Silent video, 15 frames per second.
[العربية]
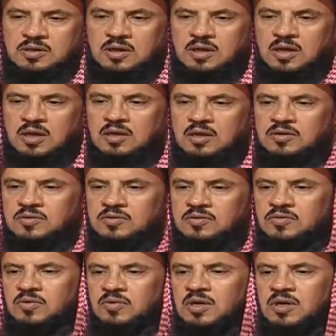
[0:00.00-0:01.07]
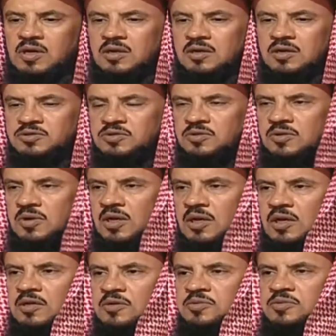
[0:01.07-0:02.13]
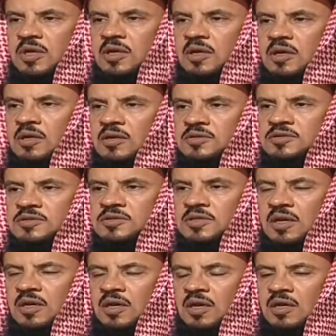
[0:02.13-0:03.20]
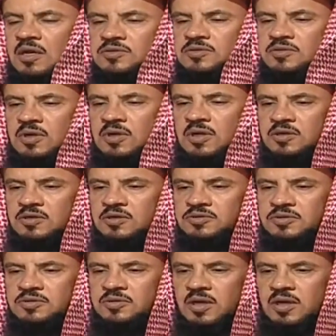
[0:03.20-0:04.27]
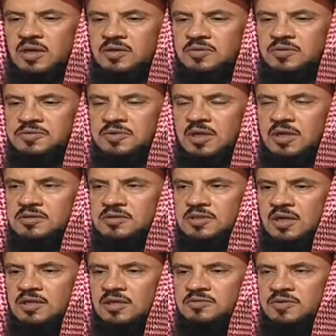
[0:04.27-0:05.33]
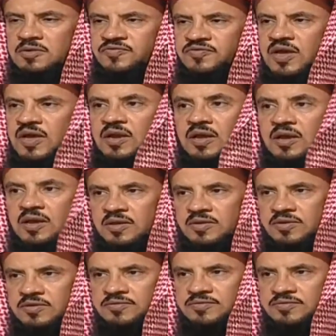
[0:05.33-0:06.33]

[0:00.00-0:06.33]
قال ولا نجرؤ على إبطال الصلاة ولا نجرؤ على إبطال صلاة من فعل هذا